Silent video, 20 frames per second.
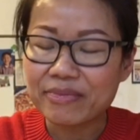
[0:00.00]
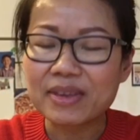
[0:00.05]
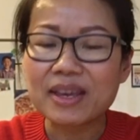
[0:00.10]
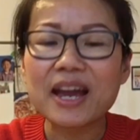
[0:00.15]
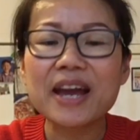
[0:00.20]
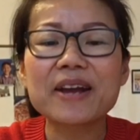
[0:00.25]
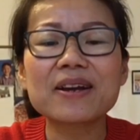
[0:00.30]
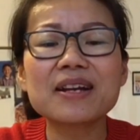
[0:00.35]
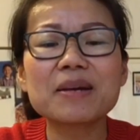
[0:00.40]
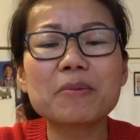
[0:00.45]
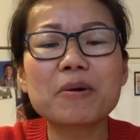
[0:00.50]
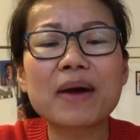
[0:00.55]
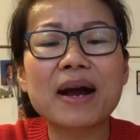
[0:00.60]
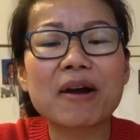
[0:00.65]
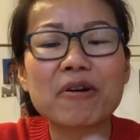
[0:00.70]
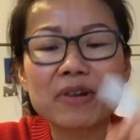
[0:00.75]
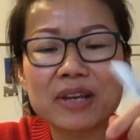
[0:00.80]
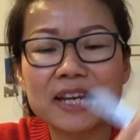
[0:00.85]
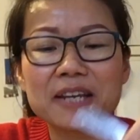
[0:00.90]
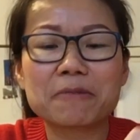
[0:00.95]
ไอ้ก็เลยบอกว่า
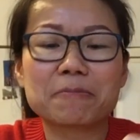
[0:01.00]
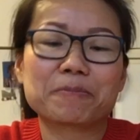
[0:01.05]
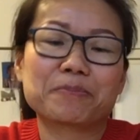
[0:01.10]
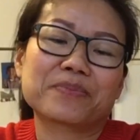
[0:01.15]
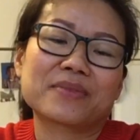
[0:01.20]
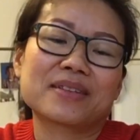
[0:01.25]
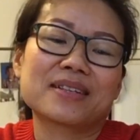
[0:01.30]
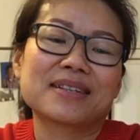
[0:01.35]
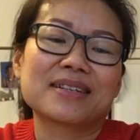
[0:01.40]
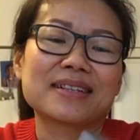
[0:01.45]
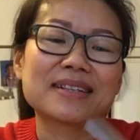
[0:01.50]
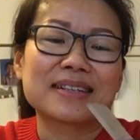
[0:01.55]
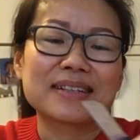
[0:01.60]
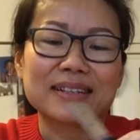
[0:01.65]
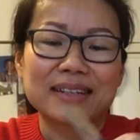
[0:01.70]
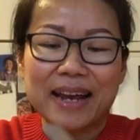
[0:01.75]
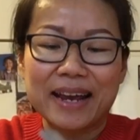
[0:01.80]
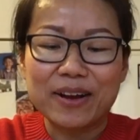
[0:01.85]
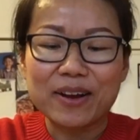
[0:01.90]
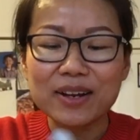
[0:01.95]
อย่างนี้
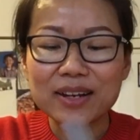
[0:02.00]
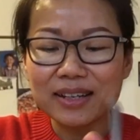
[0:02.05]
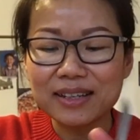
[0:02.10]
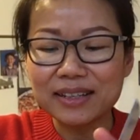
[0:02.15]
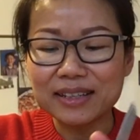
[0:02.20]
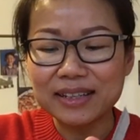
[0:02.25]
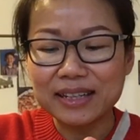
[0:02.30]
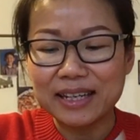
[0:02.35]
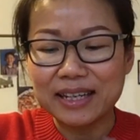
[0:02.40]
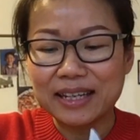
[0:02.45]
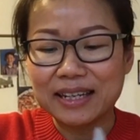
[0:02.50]
ไอ้ก็เลย